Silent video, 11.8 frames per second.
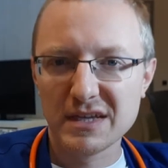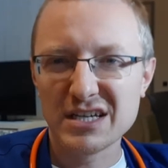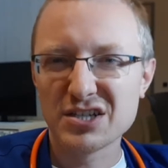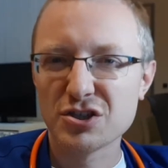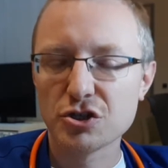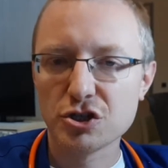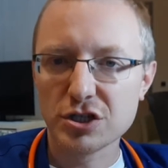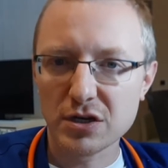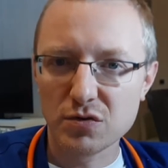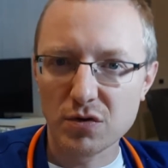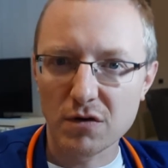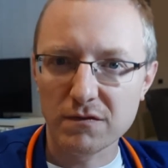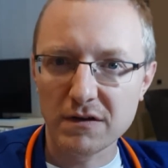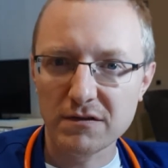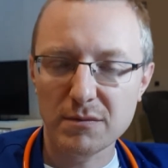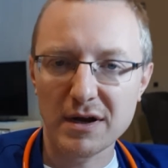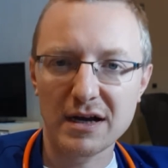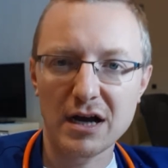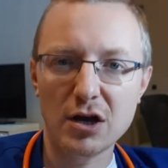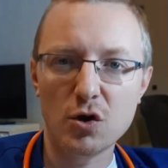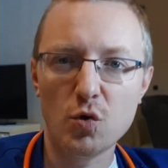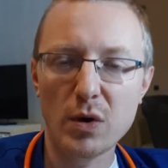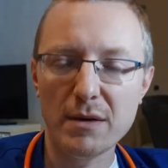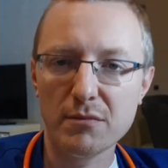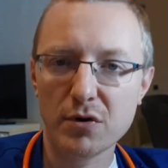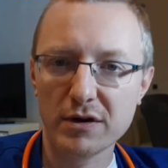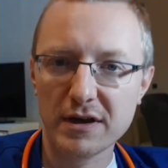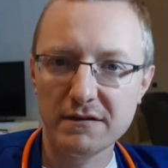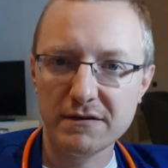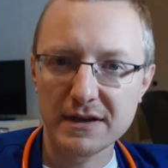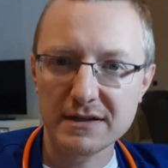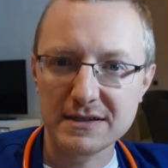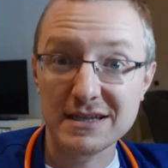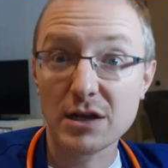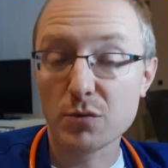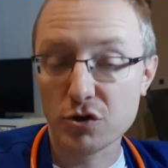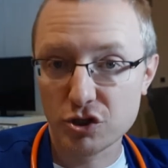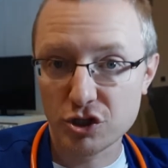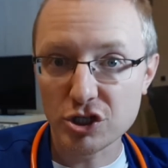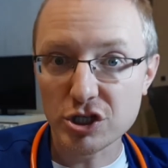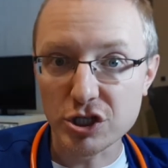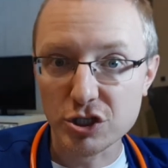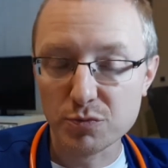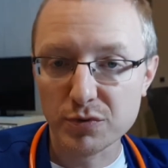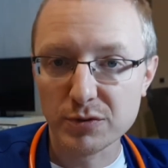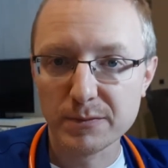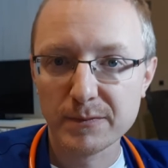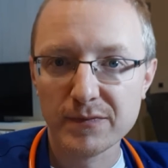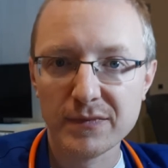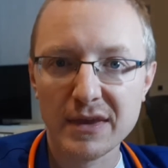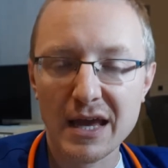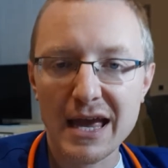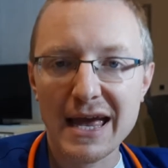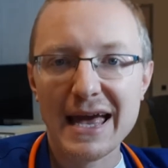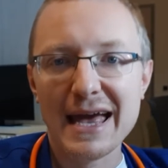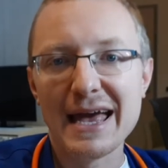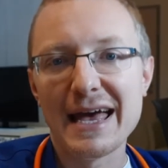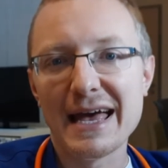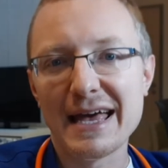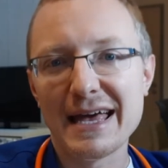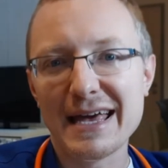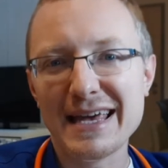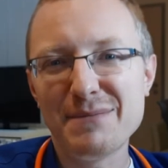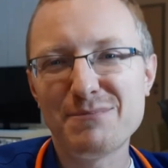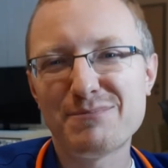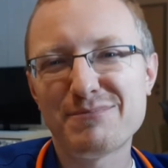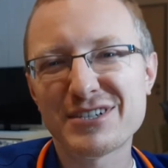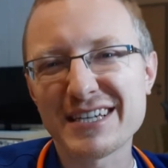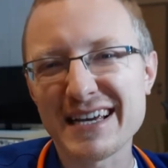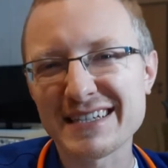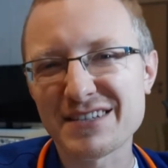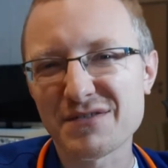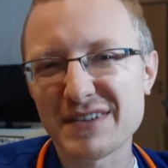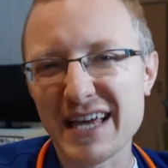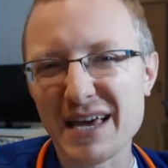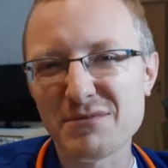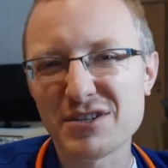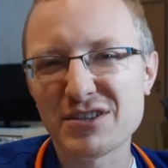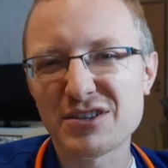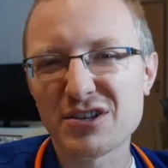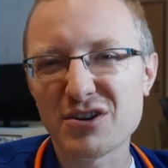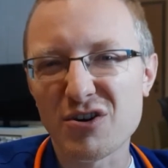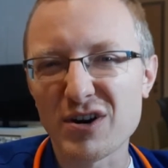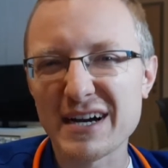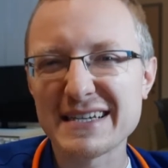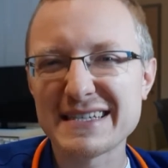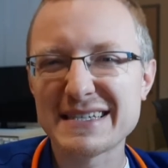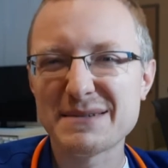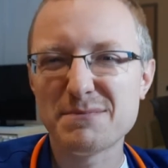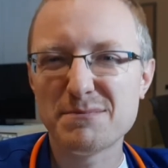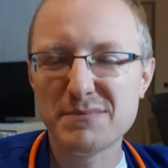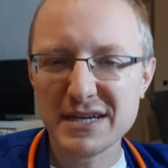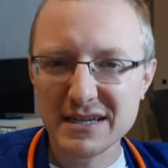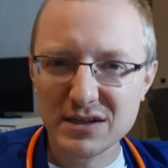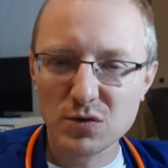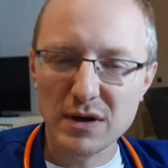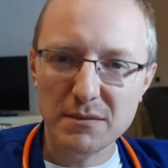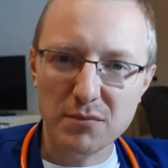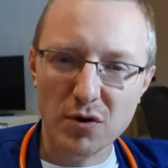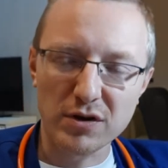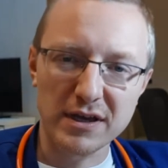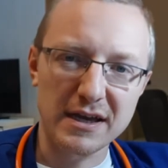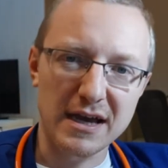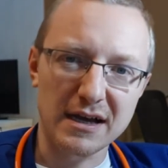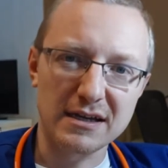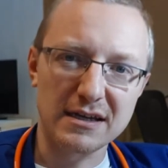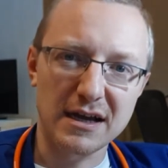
Jest szczegółowe, wymaga głębokiej wiedzy, znajomości liczb e, i przez to wydaje mi się trochę zbyt głębokie jak